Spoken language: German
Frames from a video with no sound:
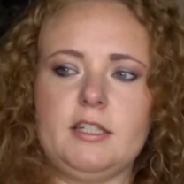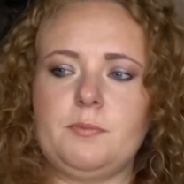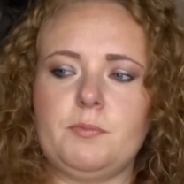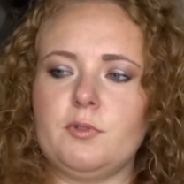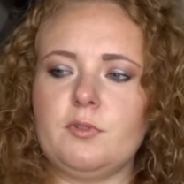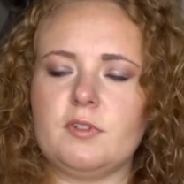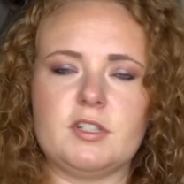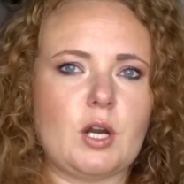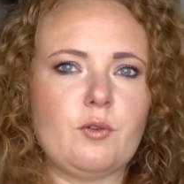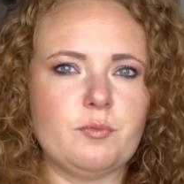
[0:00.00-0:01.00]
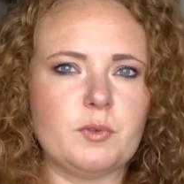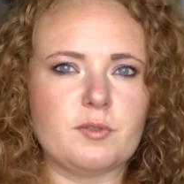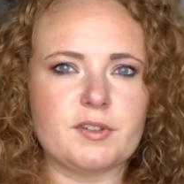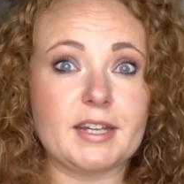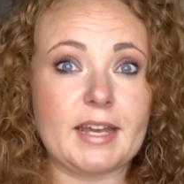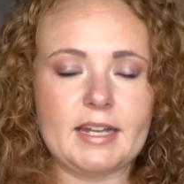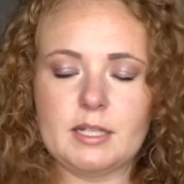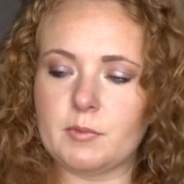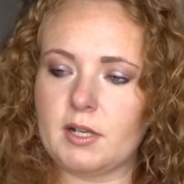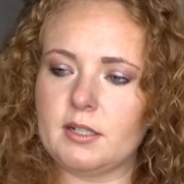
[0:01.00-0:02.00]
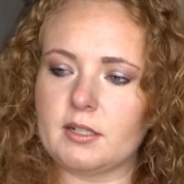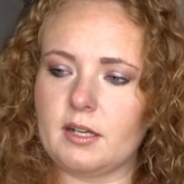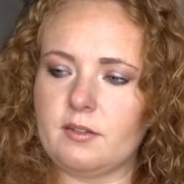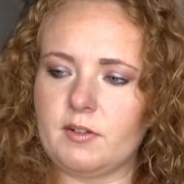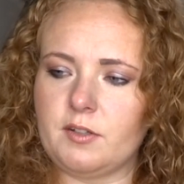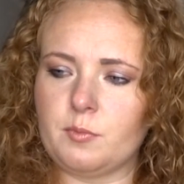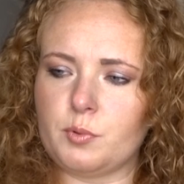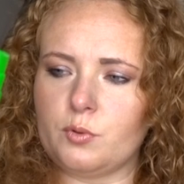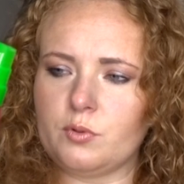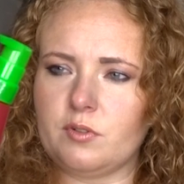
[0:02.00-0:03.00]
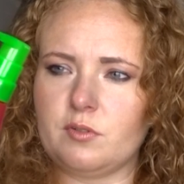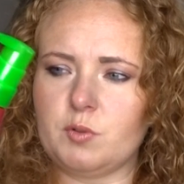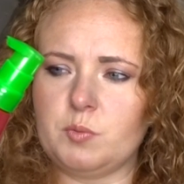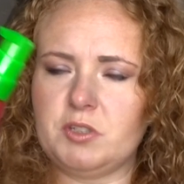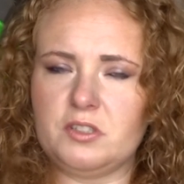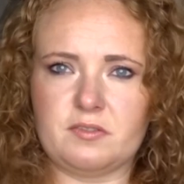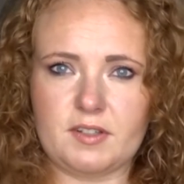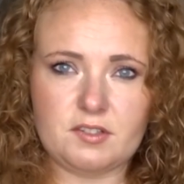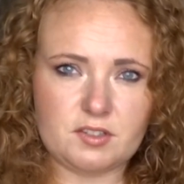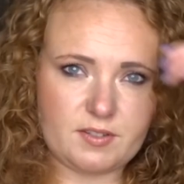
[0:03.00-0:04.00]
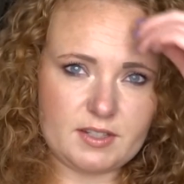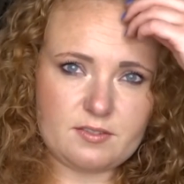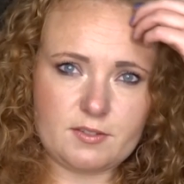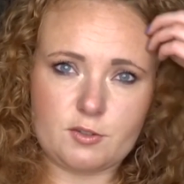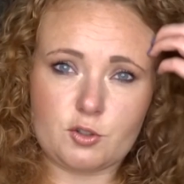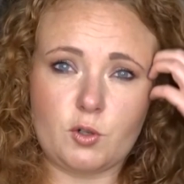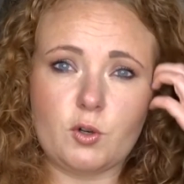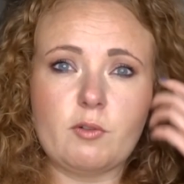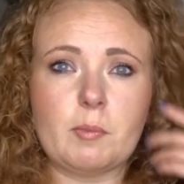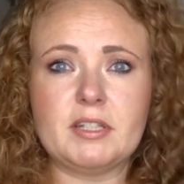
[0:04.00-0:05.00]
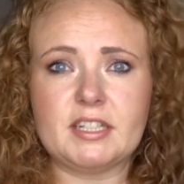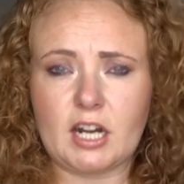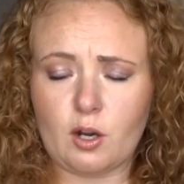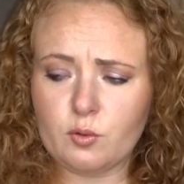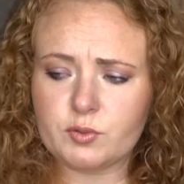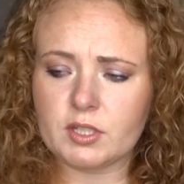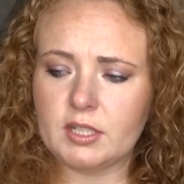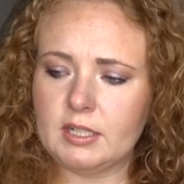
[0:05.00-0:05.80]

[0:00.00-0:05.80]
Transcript: Ich benutze, ich kaufe mir sowas ja gerne im Kleiderkreisel, weil diese Produkte sind um die 20, 22 Euro, wenn man die kauft.